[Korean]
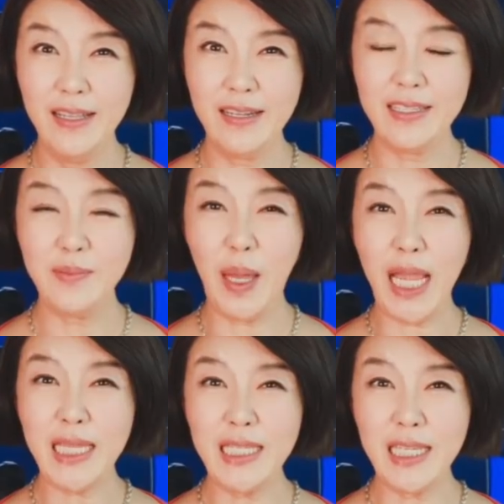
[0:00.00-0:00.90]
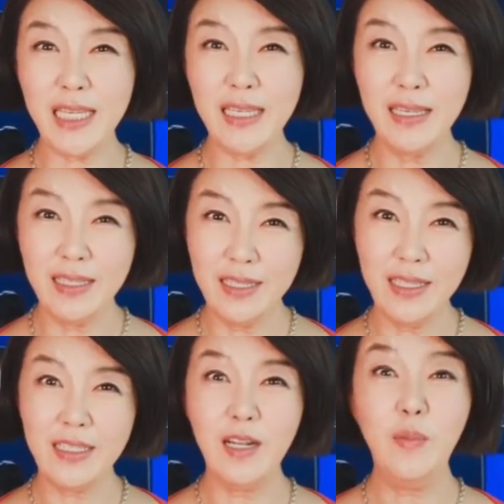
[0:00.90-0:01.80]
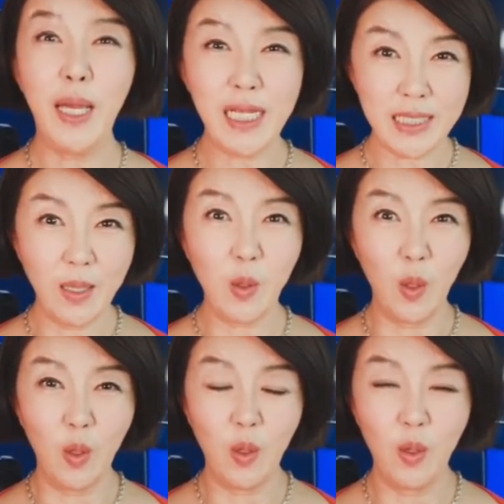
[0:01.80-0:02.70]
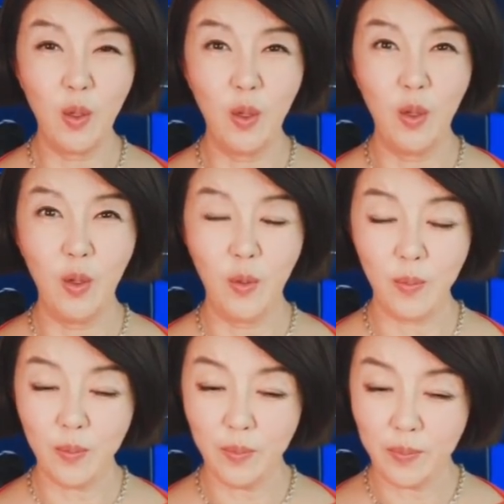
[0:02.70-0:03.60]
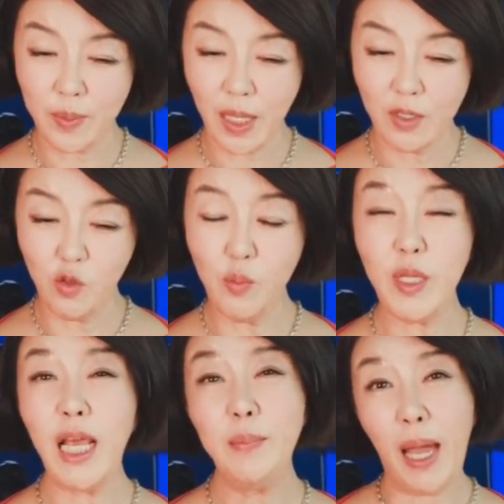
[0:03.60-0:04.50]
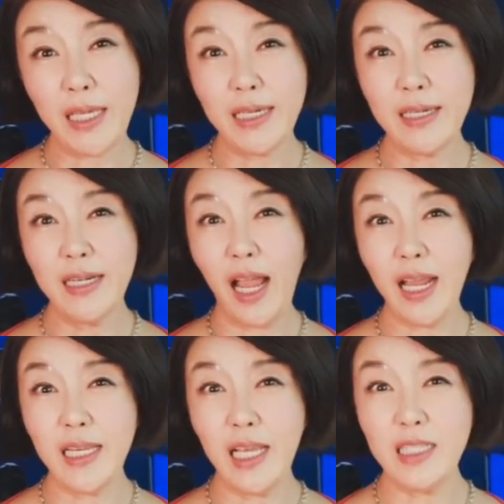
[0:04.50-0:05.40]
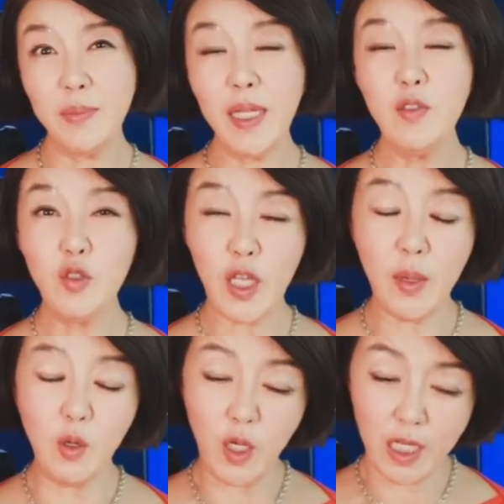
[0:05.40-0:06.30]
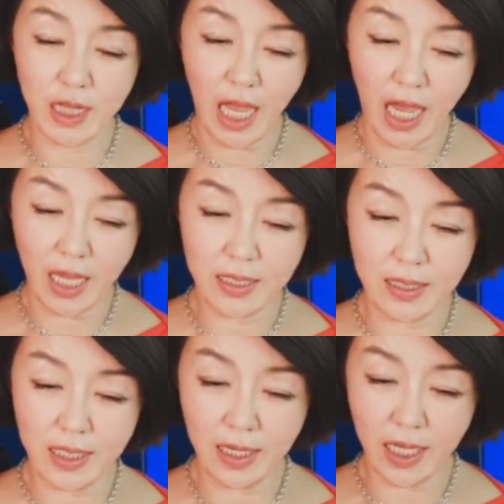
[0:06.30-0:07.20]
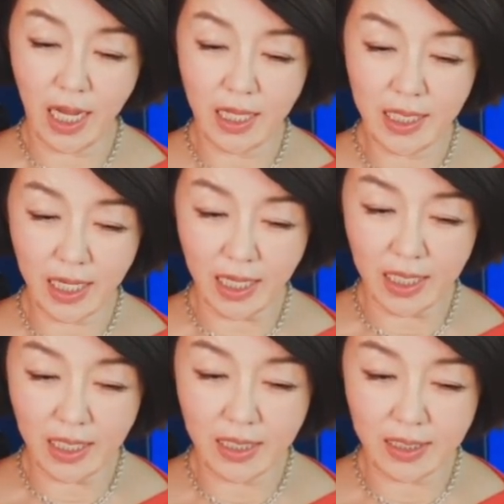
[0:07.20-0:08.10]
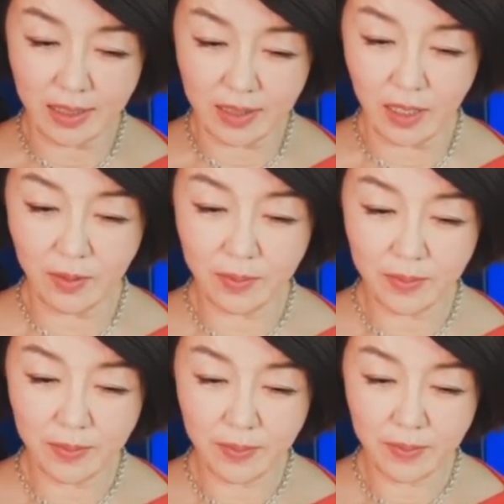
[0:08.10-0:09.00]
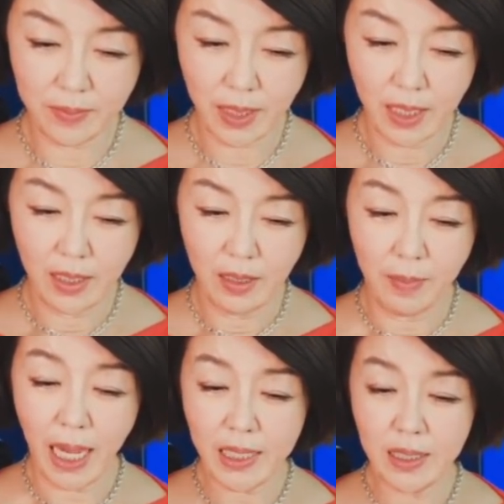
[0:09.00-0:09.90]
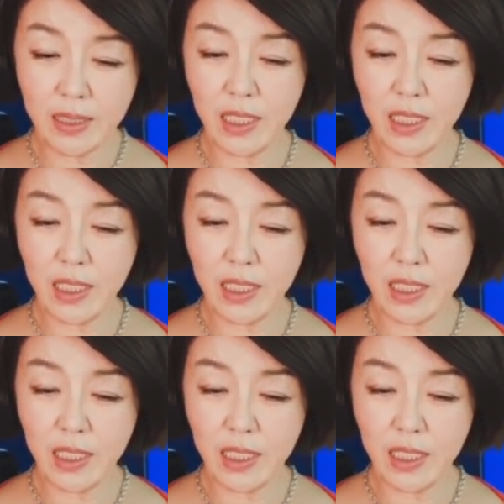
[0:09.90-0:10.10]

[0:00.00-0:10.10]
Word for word: 그래서 바이든이 절반의 성공, 준비된 반격을 하긴 했지만 수세에 몰렸다. 저는 이렇게 생각이 들었어요. 바이든